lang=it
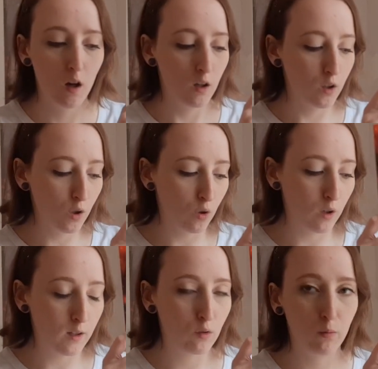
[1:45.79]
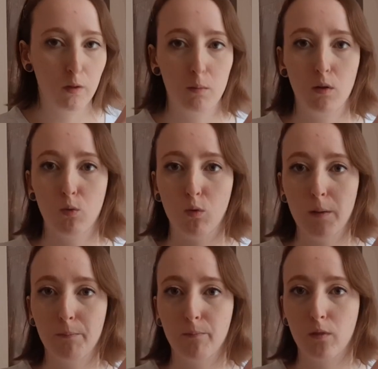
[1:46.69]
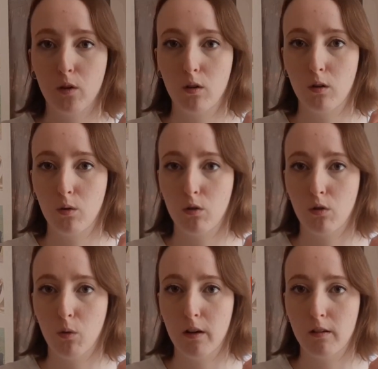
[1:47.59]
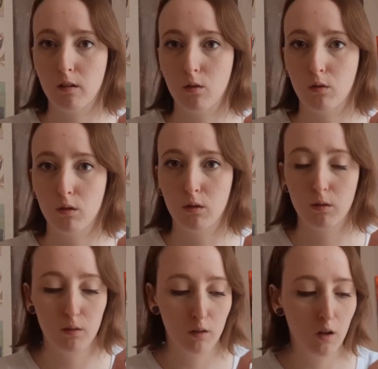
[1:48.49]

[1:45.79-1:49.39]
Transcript: io ho letto i primi due, questo qua è il secondo.